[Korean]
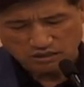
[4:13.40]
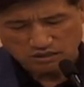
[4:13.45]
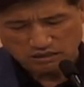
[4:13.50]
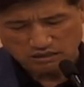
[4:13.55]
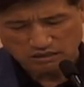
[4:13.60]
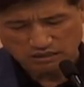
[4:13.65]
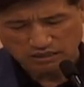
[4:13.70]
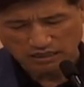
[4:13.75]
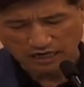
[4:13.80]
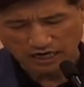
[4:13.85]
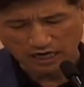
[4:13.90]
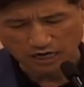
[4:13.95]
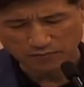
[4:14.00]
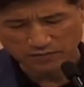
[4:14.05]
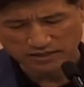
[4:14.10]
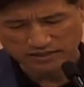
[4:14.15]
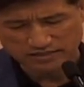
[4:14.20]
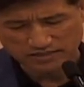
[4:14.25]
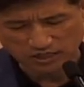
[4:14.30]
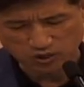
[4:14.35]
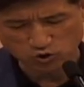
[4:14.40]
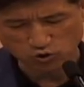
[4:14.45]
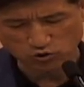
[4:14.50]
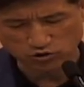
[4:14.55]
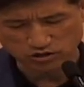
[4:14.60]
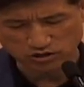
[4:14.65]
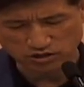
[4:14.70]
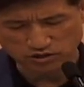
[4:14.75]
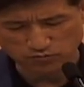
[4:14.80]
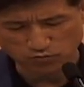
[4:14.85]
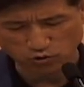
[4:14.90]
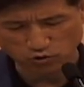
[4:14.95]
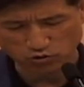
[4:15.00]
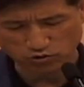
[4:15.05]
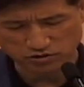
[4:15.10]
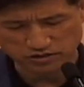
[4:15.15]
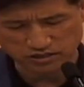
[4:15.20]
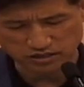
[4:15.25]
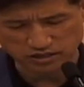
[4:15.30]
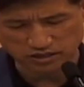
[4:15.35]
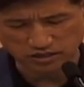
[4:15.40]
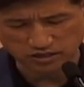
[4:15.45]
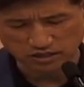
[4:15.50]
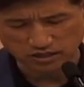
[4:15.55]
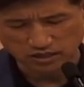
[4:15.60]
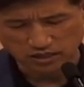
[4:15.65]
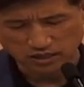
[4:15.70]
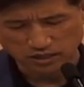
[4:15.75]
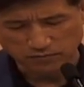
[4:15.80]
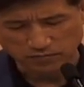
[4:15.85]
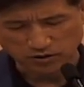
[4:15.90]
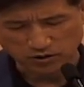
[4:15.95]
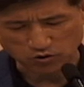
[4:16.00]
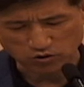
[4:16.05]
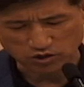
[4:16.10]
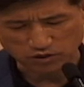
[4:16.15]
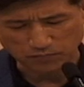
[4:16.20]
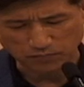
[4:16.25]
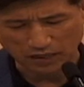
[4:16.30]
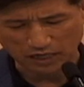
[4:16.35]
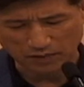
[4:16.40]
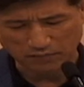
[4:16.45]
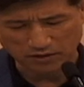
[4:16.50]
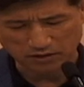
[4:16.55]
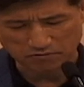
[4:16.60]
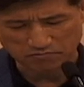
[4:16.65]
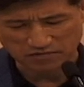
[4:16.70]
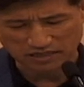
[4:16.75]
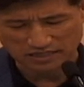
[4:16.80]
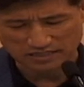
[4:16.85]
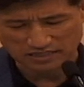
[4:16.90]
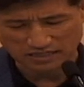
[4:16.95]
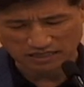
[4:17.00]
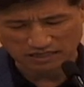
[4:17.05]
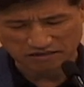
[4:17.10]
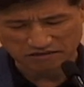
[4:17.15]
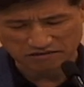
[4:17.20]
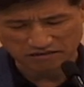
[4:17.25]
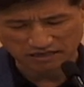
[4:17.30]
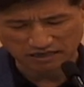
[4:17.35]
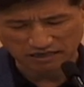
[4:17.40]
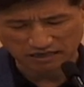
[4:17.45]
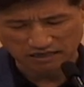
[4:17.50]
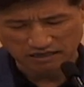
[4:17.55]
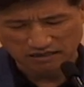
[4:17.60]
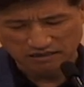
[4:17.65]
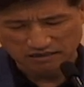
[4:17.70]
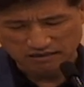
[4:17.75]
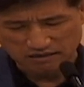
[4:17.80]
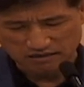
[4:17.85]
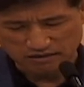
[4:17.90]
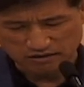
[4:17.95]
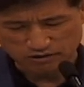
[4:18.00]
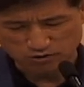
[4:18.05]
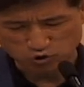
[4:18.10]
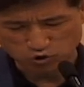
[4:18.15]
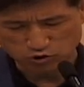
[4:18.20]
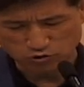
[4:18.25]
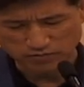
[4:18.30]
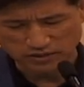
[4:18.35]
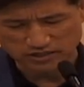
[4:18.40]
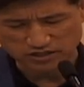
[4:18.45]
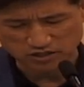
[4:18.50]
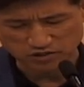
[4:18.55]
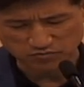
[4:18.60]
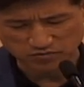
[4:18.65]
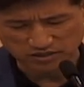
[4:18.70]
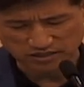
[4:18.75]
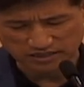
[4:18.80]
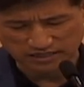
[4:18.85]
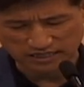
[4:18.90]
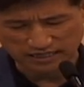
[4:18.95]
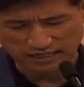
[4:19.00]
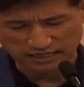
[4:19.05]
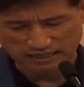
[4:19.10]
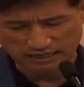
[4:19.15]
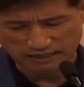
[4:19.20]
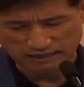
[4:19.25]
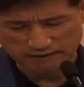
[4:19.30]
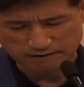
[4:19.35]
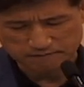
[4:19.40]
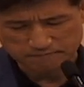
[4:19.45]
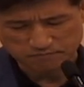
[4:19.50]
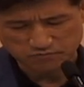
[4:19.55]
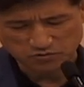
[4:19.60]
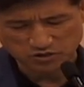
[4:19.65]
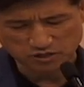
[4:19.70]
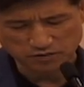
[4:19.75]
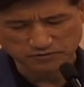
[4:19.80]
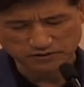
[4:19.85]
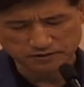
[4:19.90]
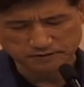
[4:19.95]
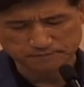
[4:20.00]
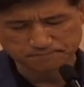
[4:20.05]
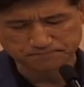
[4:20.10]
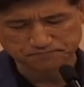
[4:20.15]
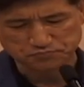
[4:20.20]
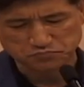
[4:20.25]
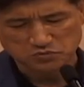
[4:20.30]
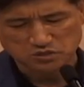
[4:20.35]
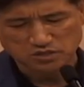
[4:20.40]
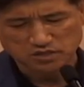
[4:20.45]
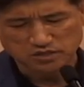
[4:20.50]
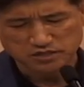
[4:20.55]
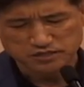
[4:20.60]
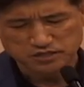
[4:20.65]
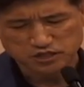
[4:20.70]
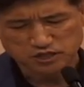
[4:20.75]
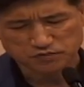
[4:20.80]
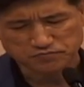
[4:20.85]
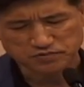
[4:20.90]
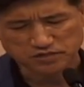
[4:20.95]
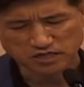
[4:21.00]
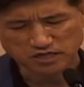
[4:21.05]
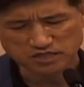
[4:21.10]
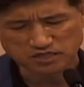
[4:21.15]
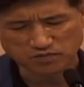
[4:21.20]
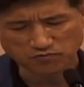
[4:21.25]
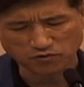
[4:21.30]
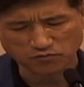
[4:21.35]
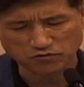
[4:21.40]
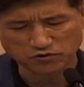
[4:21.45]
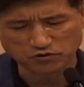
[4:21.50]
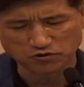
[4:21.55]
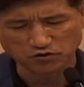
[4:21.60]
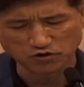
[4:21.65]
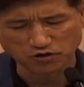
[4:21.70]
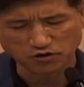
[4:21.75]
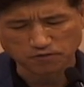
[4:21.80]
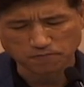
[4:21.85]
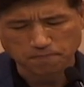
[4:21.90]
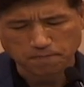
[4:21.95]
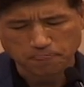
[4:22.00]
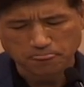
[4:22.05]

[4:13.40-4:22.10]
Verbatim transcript: 이 함의 자손 니무롯이 바로 이 바벨타 사건의 출발점이었다. 그러면 10장에서 보면요.